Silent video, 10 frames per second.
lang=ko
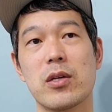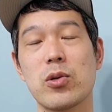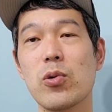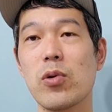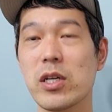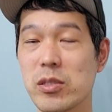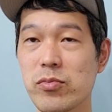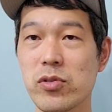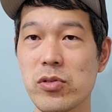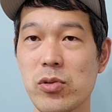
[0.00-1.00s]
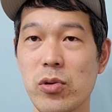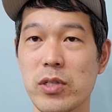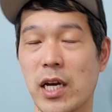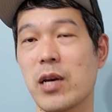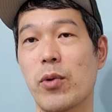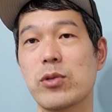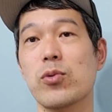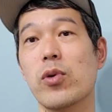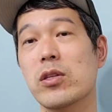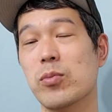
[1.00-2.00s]
성공하신 분들도 자기가 왜
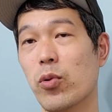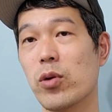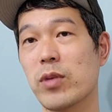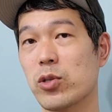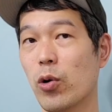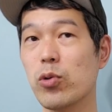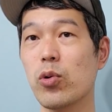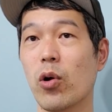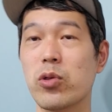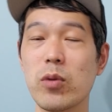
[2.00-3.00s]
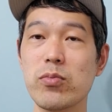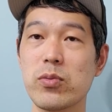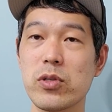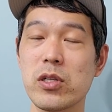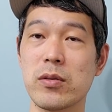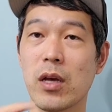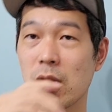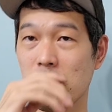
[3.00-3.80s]
성공했는지 모릅니다. 저도 어떤 부분은